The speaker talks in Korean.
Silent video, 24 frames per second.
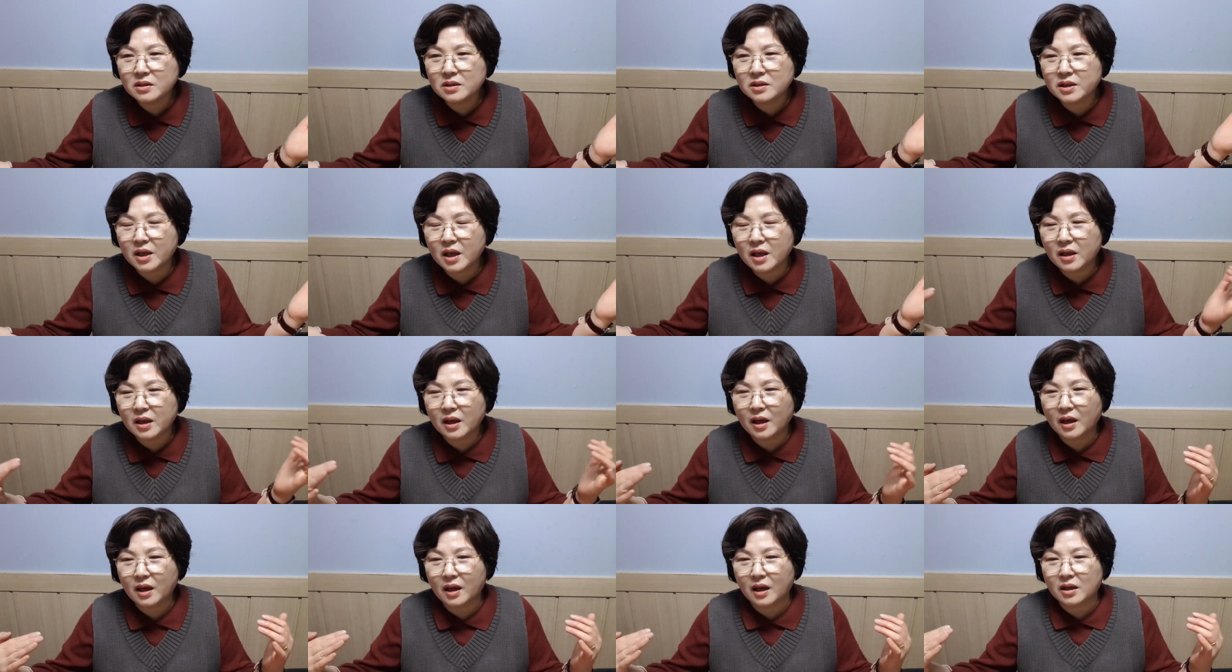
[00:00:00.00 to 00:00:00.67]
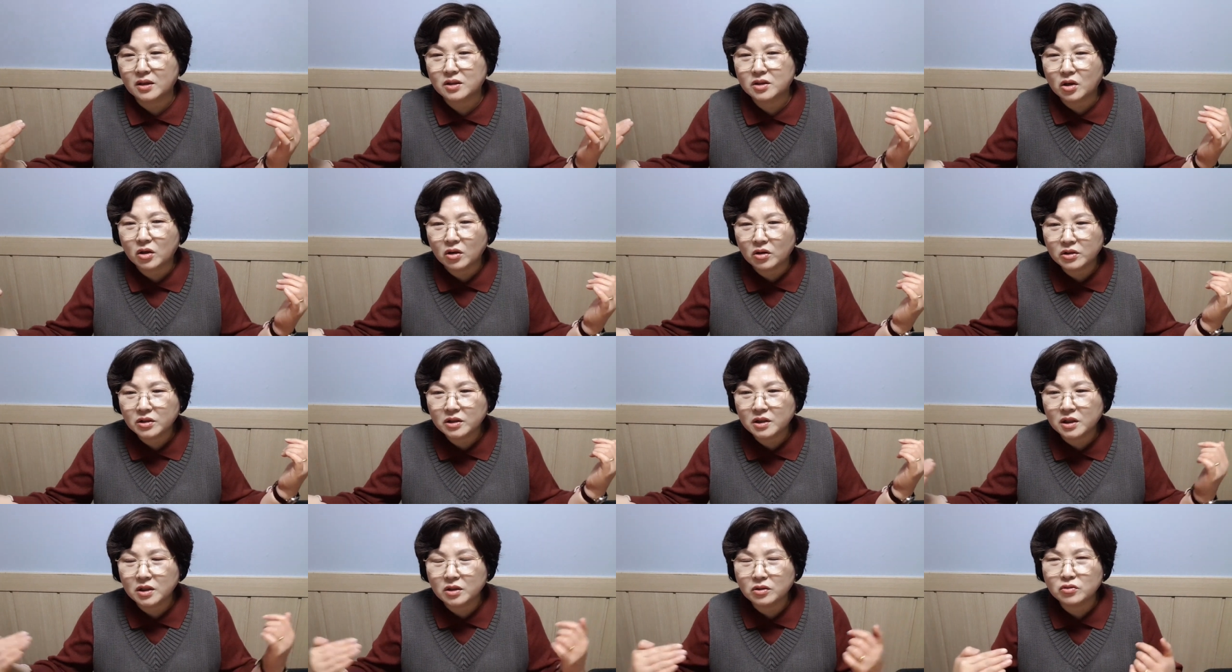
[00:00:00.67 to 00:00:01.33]
세계
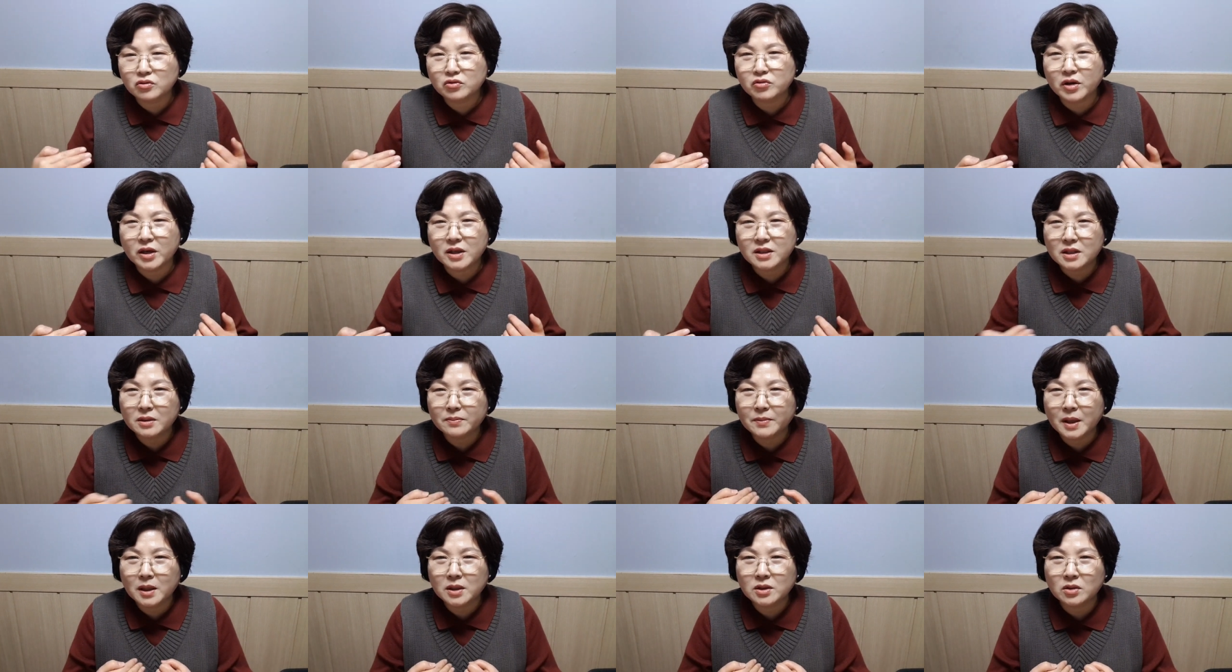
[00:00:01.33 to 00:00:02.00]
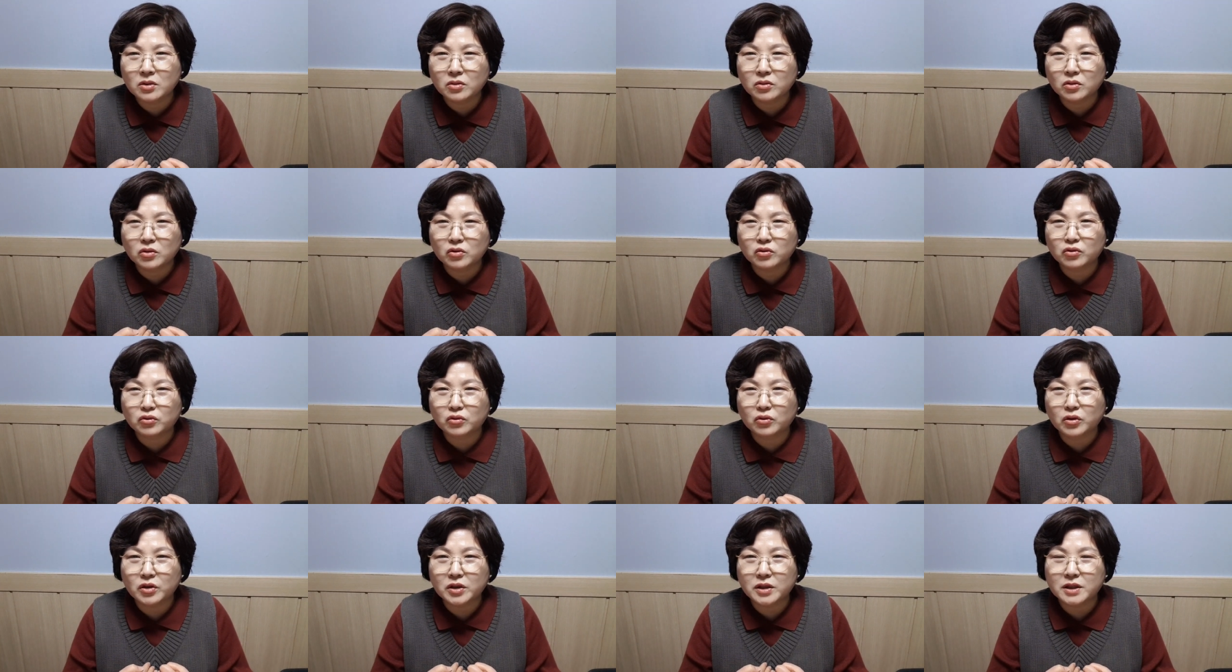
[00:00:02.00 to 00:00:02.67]
전 인구에 치명적으로
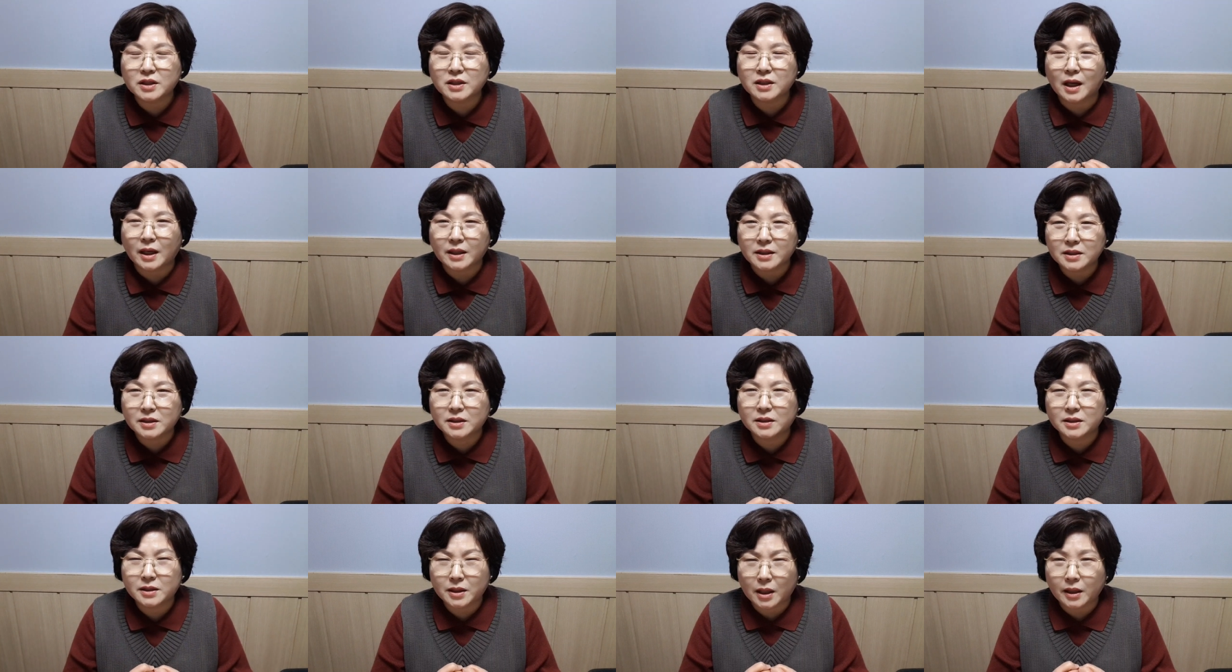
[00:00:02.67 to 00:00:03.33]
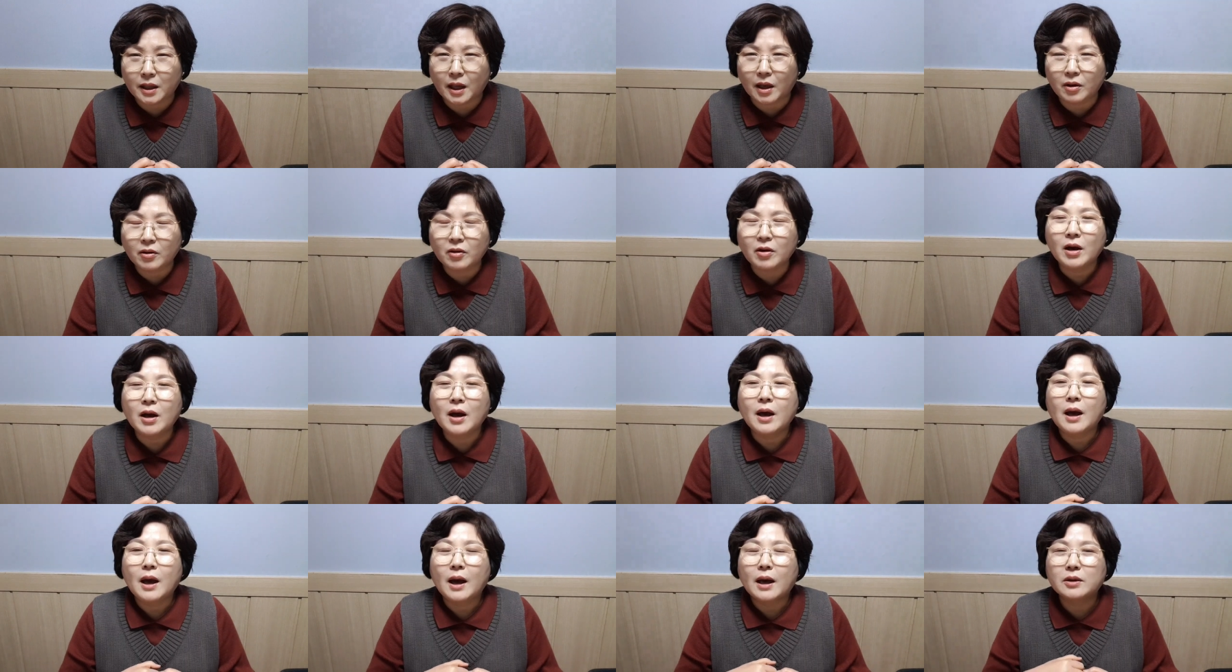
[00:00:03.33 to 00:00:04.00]
주고 있진 않잖아요.
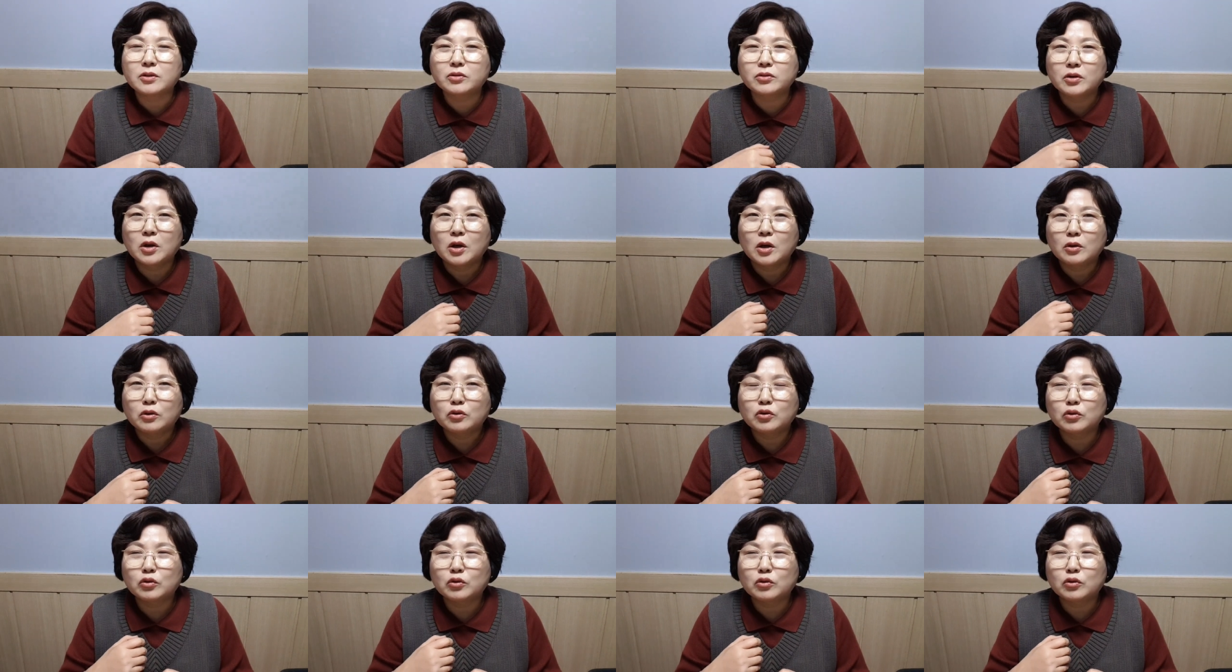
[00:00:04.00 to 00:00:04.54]
아주